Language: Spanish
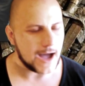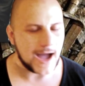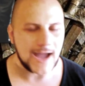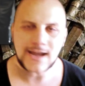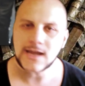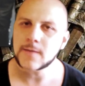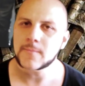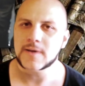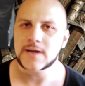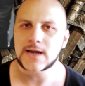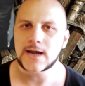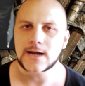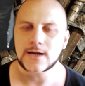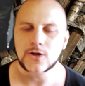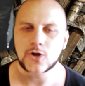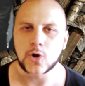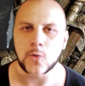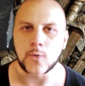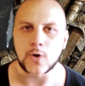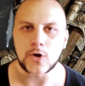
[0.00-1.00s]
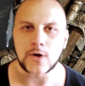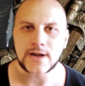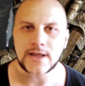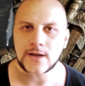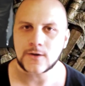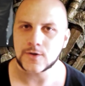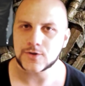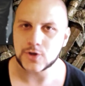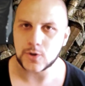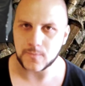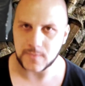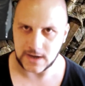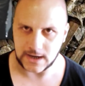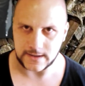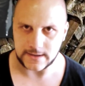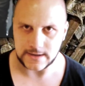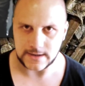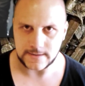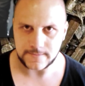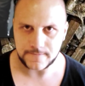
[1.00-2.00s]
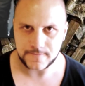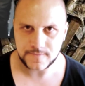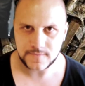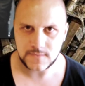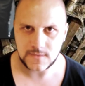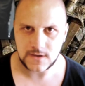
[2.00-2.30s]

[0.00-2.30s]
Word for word: hay que pelear como lo haría nuestro padre.